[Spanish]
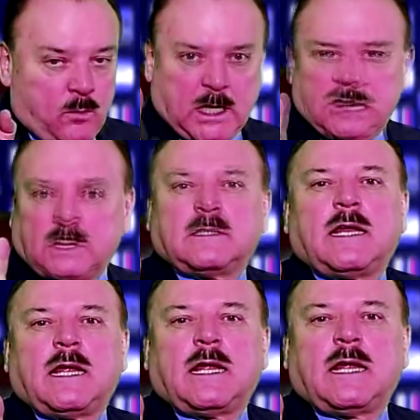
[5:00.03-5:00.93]
porque
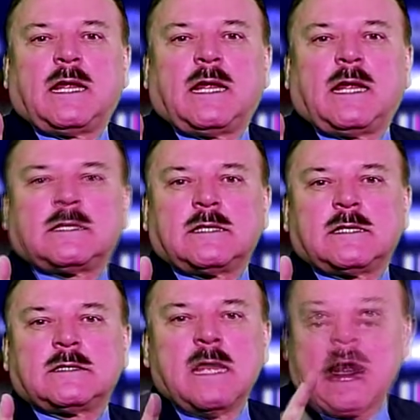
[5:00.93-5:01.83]
los
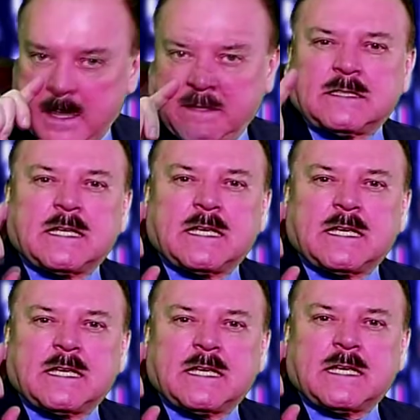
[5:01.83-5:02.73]
intereses,
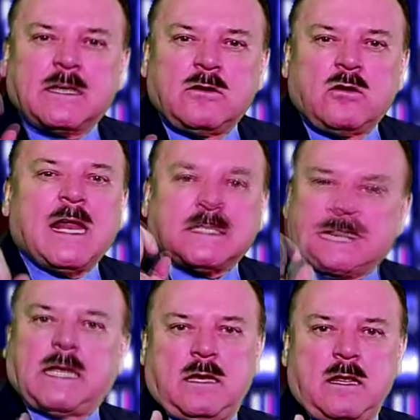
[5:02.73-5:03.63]
mientras que no
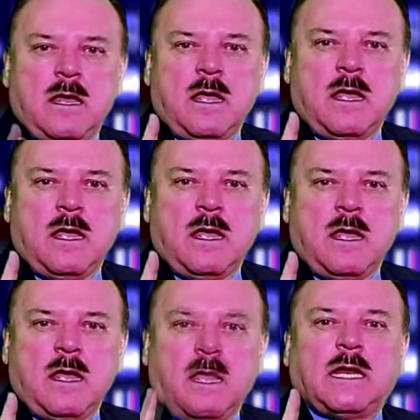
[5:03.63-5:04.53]
laceren
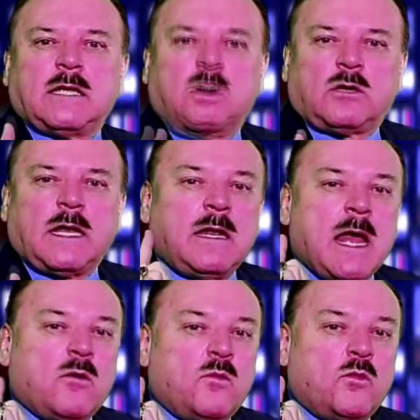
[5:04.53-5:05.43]
y lesionan
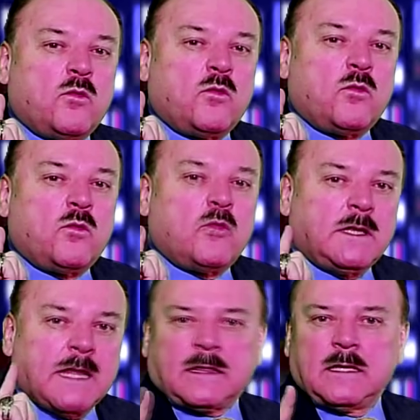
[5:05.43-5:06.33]
a la
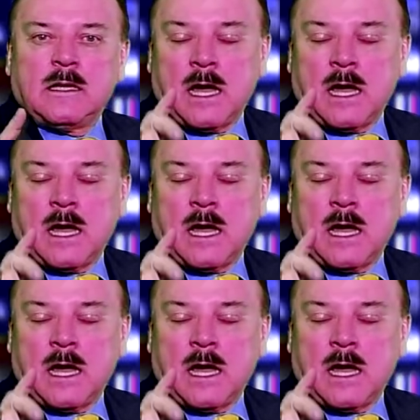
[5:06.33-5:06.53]
comunidad,